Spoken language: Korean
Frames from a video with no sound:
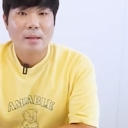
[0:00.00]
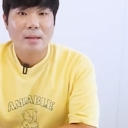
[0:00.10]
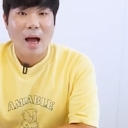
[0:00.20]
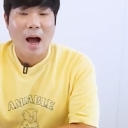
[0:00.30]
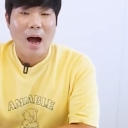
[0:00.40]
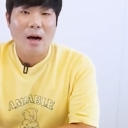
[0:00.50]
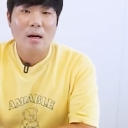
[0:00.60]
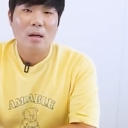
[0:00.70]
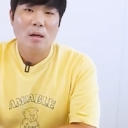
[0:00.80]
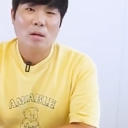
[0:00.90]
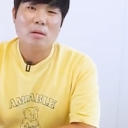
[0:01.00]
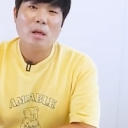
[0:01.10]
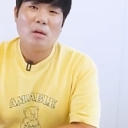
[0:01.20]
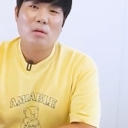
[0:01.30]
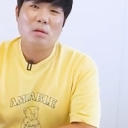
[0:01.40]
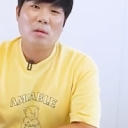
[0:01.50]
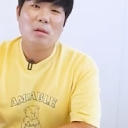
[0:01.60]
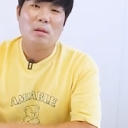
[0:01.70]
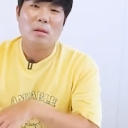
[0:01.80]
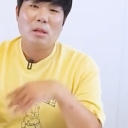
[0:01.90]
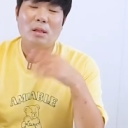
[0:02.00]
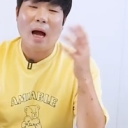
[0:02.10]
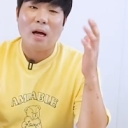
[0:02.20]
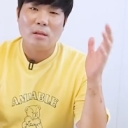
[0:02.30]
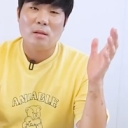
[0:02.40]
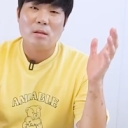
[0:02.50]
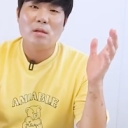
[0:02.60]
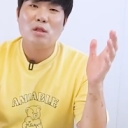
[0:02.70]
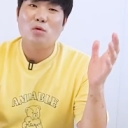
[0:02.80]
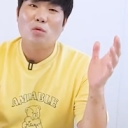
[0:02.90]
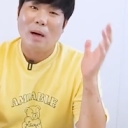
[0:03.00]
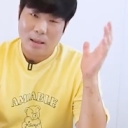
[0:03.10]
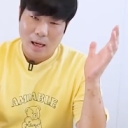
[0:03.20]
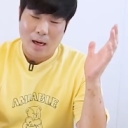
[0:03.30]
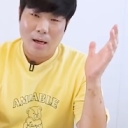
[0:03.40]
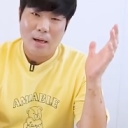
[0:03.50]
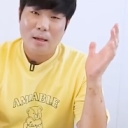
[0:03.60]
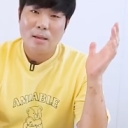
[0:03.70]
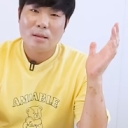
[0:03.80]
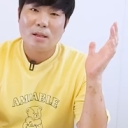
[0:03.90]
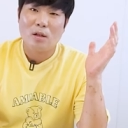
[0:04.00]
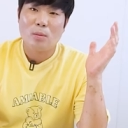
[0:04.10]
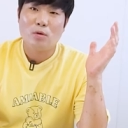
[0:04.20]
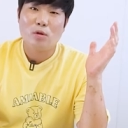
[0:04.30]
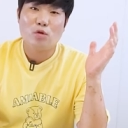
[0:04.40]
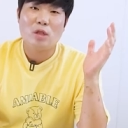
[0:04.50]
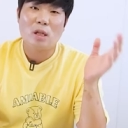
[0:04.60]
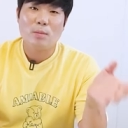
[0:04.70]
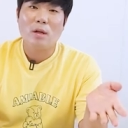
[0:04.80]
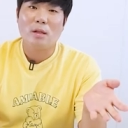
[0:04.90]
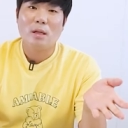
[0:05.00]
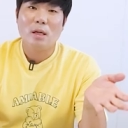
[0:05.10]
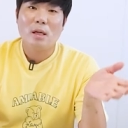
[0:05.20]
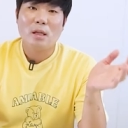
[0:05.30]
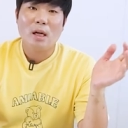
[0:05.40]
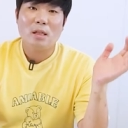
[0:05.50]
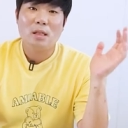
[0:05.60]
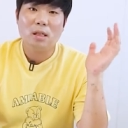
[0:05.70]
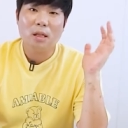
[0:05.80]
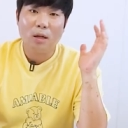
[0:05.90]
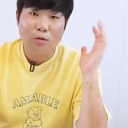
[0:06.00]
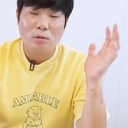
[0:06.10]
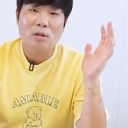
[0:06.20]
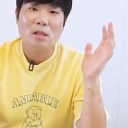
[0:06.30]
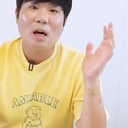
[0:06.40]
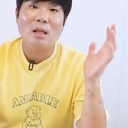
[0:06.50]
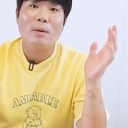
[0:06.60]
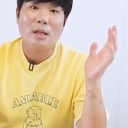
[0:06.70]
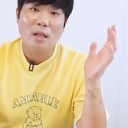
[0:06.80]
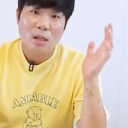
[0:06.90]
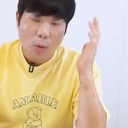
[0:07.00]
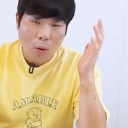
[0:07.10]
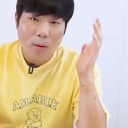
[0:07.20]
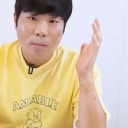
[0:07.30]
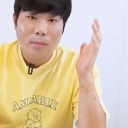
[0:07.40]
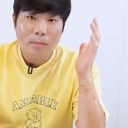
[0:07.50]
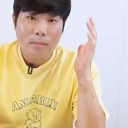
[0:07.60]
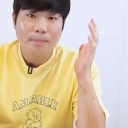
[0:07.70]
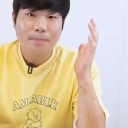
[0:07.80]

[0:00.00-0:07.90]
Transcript: 따 근데 이것은 이 따는 뜻이 너무 많아 그러니까 여러분들 귀찮으면 그냥 찌에종 이거 하나만 익히자고 응?